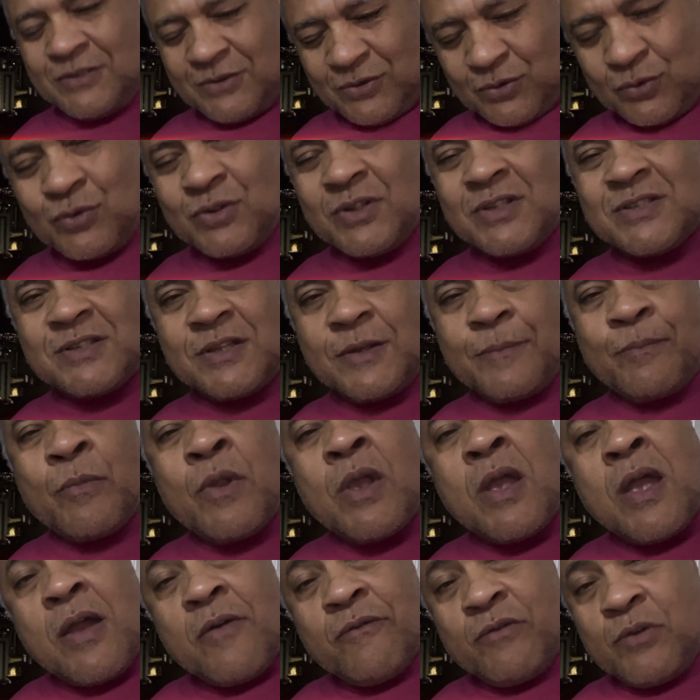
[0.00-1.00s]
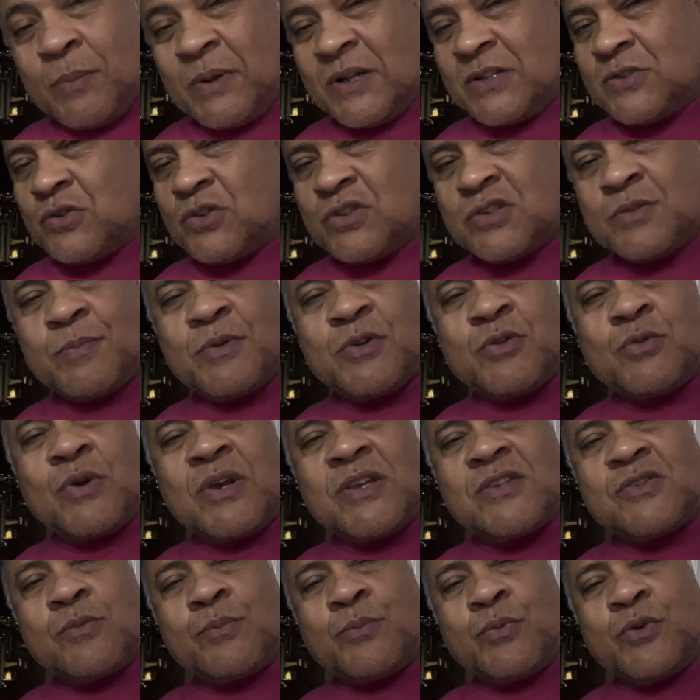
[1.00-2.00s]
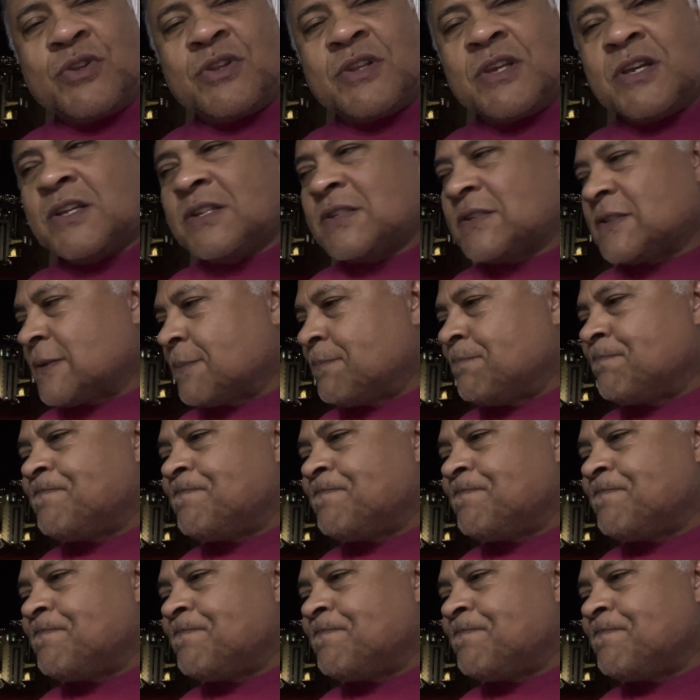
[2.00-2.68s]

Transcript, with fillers: Ajuda sim. Vibrações espirituais são importantes.